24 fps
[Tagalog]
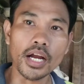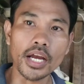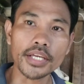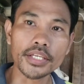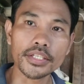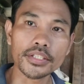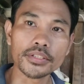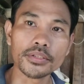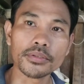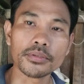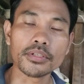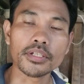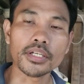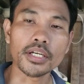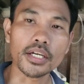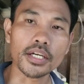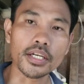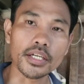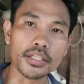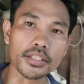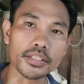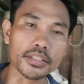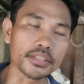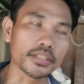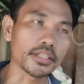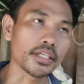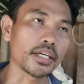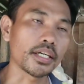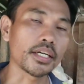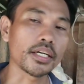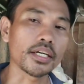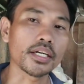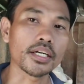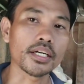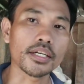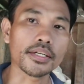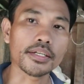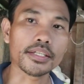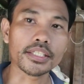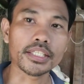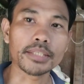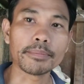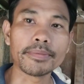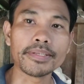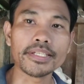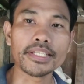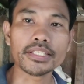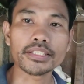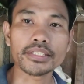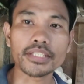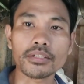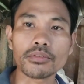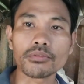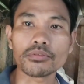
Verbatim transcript: idol ay uh, ibininta